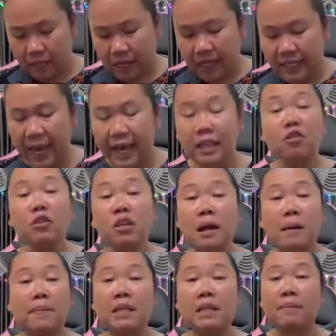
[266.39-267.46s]
Jadi saya itu
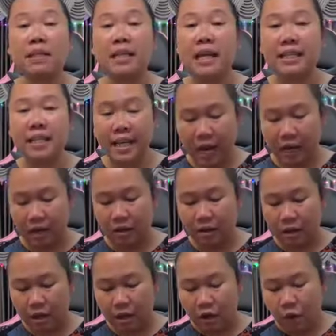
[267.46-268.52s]
tidak bisa menjanjikan,
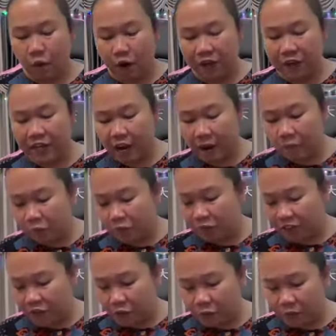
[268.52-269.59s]
wah videomu
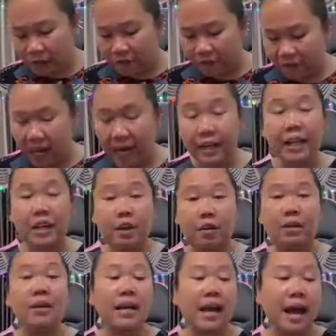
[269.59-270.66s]
videomu tak viral nih, ya,
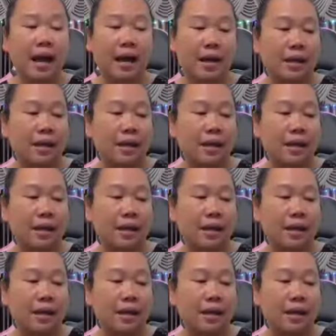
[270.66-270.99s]
enggak,